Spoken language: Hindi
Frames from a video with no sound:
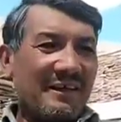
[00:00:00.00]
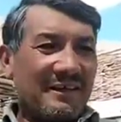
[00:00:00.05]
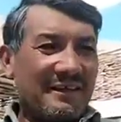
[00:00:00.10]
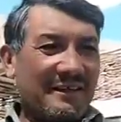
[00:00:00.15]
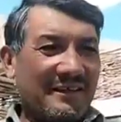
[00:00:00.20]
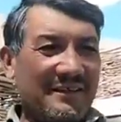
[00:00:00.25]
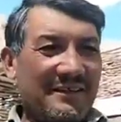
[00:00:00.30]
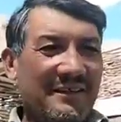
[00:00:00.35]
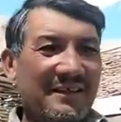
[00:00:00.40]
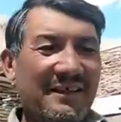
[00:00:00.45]

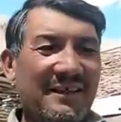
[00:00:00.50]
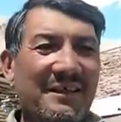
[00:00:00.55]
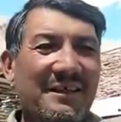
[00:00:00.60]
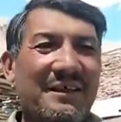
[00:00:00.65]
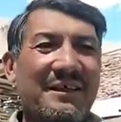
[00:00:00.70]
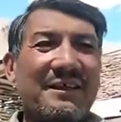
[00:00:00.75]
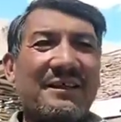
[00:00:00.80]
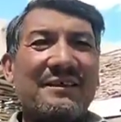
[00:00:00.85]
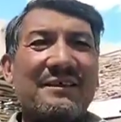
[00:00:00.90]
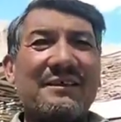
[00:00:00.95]
किसी
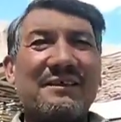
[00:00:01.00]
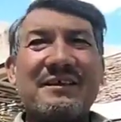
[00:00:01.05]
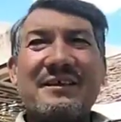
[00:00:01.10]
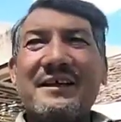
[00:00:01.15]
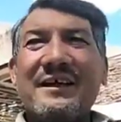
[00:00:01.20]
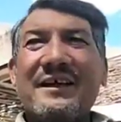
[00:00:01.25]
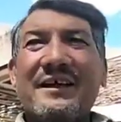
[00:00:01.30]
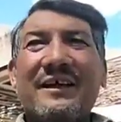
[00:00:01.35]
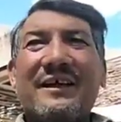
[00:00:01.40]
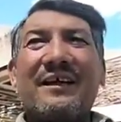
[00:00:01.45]

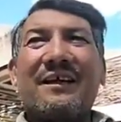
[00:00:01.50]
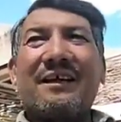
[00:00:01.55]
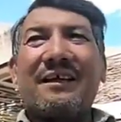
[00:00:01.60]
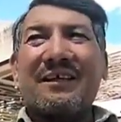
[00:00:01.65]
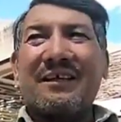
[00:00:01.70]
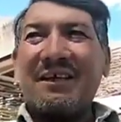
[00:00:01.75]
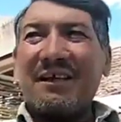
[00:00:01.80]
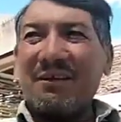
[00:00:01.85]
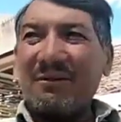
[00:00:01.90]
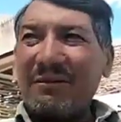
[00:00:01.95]

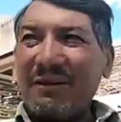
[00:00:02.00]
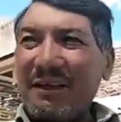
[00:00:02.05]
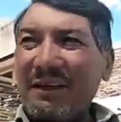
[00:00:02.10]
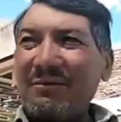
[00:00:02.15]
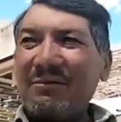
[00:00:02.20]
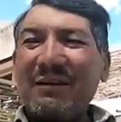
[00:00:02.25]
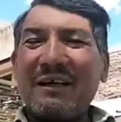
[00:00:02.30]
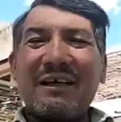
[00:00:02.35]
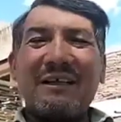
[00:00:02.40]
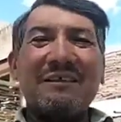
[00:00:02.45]

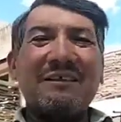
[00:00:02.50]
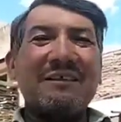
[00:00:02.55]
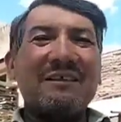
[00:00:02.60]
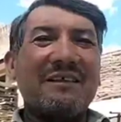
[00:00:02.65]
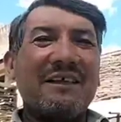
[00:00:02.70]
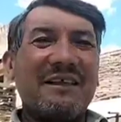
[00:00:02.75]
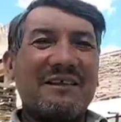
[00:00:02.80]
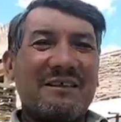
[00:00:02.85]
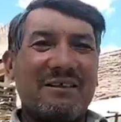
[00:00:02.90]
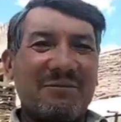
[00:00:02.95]
कारोबारी
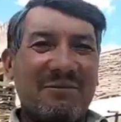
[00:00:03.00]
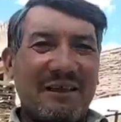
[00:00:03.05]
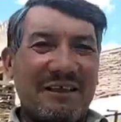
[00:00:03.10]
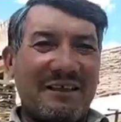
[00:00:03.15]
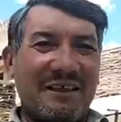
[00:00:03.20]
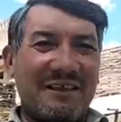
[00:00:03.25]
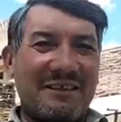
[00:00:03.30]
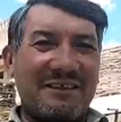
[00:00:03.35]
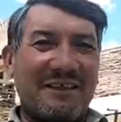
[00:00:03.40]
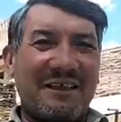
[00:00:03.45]
मकासद के लिए
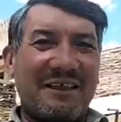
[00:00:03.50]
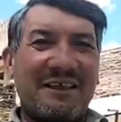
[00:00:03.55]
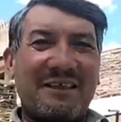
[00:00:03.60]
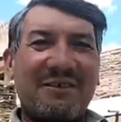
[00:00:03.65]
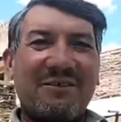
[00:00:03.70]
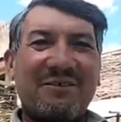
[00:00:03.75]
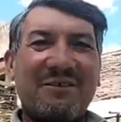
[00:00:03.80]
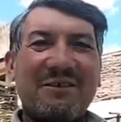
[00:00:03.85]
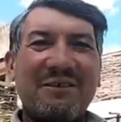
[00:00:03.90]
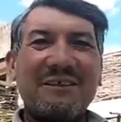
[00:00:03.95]
इस्तेमाल किया
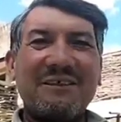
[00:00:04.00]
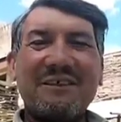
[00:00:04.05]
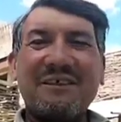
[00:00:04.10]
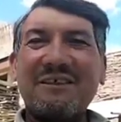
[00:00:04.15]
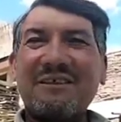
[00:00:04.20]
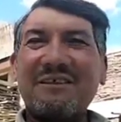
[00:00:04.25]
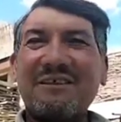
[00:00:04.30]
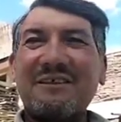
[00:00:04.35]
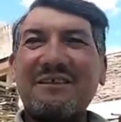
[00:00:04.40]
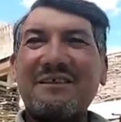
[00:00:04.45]
जाए तो इस
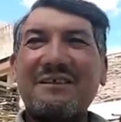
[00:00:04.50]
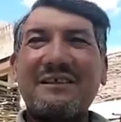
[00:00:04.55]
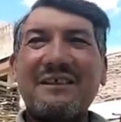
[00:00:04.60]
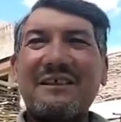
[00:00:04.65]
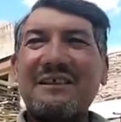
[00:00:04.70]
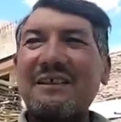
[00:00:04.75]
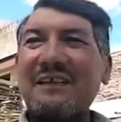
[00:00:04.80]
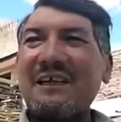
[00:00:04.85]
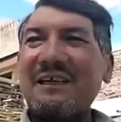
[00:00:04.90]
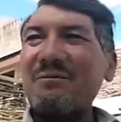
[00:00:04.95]

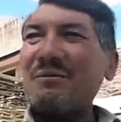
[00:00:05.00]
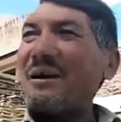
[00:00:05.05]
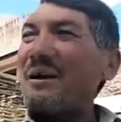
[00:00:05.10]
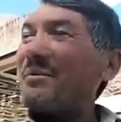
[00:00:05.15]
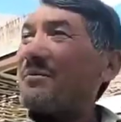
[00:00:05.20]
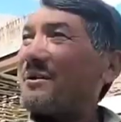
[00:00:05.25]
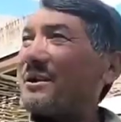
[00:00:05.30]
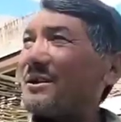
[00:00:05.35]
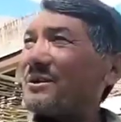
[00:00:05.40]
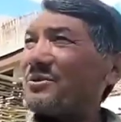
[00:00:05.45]
सिलसिले में
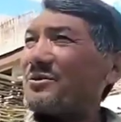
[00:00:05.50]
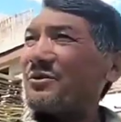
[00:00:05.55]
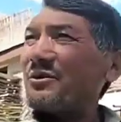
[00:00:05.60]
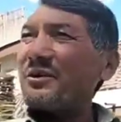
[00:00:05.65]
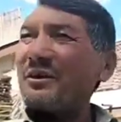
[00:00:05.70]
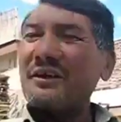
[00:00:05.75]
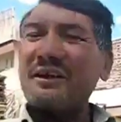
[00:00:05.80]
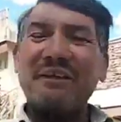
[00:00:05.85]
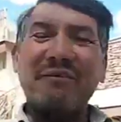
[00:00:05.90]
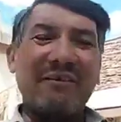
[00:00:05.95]
हमने
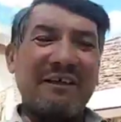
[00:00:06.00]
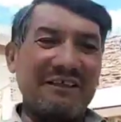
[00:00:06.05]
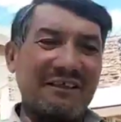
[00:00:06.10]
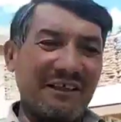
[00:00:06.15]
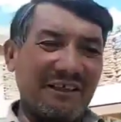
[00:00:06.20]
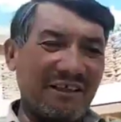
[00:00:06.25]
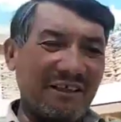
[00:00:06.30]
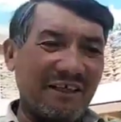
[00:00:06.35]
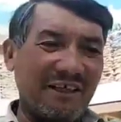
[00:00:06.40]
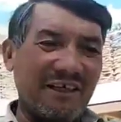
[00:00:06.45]
इसको
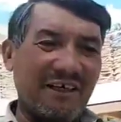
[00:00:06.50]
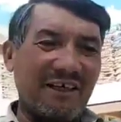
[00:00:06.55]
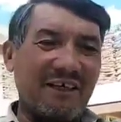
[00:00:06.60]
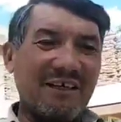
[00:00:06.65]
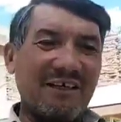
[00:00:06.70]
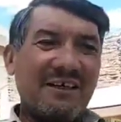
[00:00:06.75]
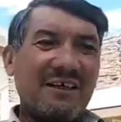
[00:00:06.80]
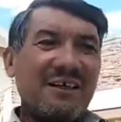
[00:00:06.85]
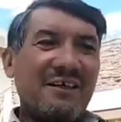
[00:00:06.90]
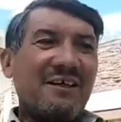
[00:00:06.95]
रिनोवेशन किया
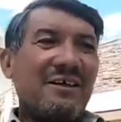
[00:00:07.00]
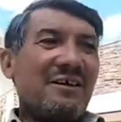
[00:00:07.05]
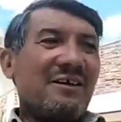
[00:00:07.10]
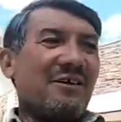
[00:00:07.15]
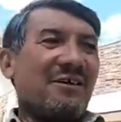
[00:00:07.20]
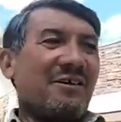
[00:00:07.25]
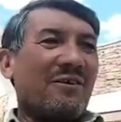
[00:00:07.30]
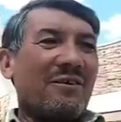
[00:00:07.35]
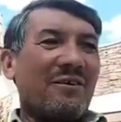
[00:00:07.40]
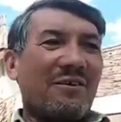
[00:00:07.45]

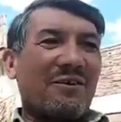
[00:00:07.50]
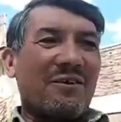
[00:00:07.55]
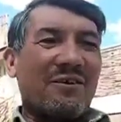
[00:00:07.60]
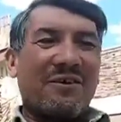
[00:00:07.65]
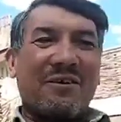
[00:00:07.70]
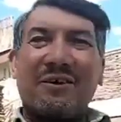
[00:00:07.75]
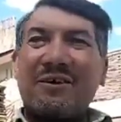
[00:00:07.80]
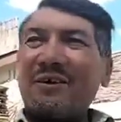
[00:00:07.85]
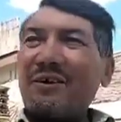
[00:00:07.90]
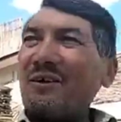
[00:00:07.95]
और
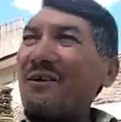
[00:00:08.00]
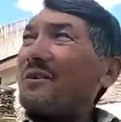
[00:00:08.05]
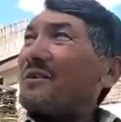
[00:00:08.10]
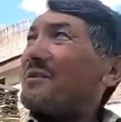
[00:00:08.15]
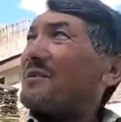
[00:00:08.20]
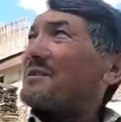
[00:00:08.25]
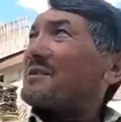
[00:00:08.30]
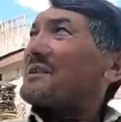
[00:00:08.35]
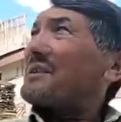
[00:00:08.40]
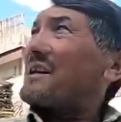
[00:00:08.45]

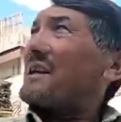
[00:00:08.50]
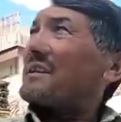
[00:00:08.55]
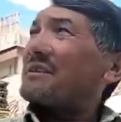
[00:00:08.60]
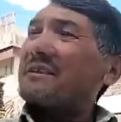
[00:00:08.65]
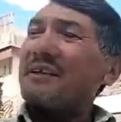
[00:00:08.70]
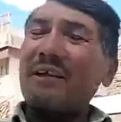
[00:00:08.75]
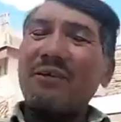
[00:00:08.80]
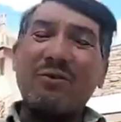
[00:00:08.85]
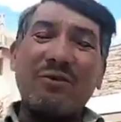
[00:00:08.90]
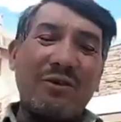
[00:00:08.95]

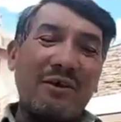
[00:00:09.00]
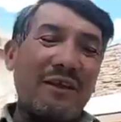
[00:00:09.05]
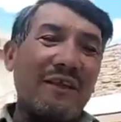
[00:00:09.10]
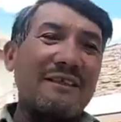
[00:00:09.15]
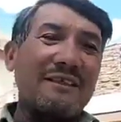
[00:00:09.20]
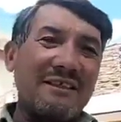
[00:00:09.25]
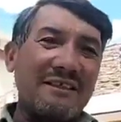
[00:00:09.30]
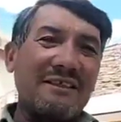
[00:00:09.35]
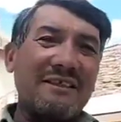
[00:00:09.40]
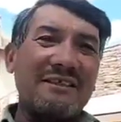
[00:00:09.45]
स्ट्रक्चर को
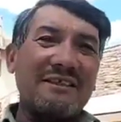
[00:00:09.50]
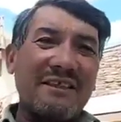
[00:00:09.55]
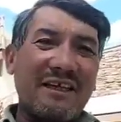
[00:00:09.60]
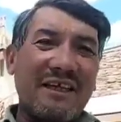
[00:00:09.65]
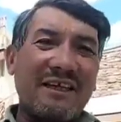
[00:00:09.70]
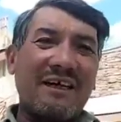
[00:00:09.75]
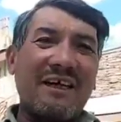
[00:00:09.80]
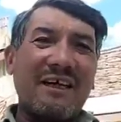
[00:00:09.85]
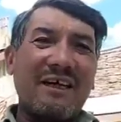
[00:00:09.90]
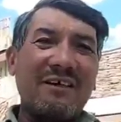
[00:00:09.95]
एज इट इज़
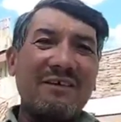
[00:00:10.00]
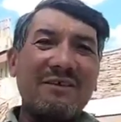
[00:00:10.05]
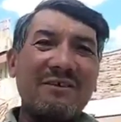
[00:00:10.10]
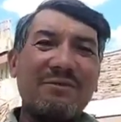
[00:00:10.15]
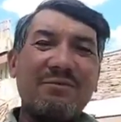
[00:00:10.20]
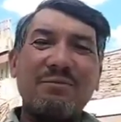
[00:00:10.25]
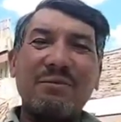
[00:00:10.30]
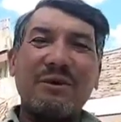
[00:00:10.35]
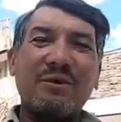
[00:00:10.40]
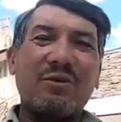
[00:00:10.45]
रखा
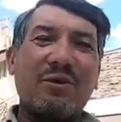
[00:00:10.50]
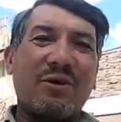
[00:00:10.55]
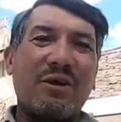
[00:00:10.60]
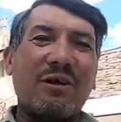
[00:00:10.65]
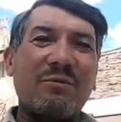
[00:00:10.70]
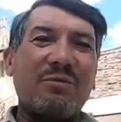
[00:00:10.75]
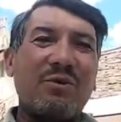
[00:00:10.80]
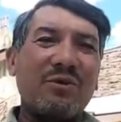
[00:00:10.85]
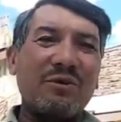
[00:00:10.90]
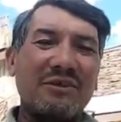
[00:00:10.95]
इसमें
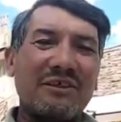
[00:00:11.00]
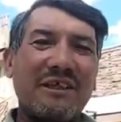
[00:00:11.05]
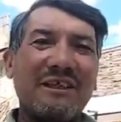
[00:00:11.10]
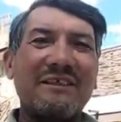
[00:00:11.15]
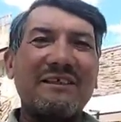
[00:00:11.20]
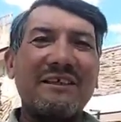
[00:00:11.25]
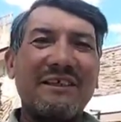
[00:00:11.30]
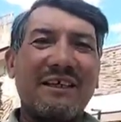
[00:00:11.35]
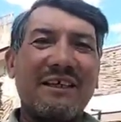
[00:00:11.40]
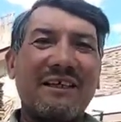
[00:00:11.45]
थोड़ा बहुत
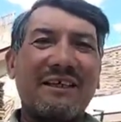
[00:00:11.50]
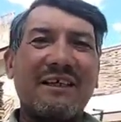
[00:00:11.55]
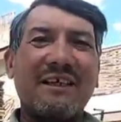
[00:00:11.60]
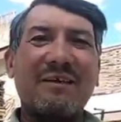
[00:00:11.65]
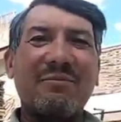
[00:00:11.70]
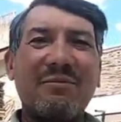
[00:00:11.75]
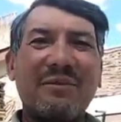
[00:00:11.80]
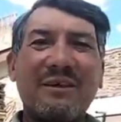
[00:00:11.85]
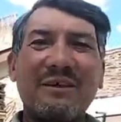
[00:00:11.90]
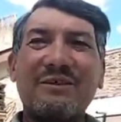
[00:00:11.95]
चेंजिंग करके
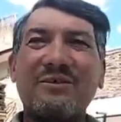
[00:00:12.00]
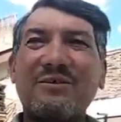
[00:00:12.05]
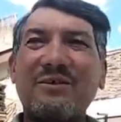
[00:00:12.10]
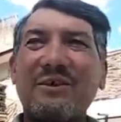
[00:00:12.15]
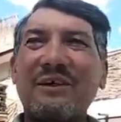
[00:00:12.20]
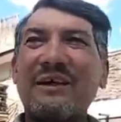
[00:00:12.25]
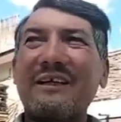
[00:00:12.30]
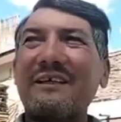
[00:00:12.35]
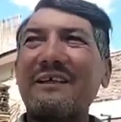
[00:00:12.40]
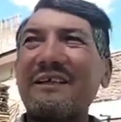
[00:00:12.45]
हमने
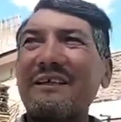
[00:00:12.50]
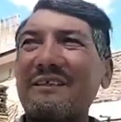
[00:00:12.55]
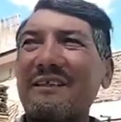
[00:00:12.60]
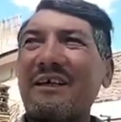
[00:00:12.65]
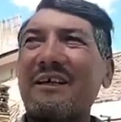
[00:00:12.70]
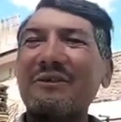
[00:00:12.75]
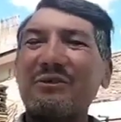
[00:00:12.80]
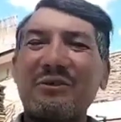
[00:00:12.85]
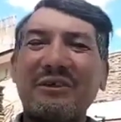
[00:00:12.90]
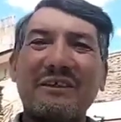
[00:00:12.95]
इसको एक
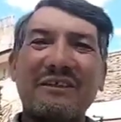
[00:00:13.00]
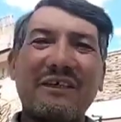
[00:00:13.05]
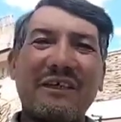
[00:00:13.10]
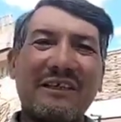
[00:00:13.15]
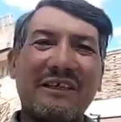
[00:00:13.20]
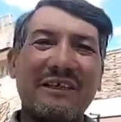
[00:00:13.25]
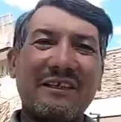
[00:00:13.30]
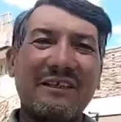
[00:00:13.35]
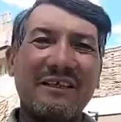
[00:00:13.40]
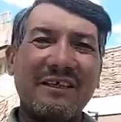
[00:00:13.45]
गेस्ट हाउस की
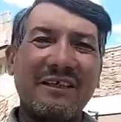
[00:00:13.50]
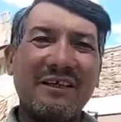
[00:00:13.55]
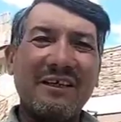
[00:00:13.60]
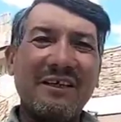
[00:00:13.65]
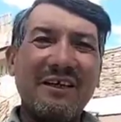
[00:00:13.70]
शक्ल दी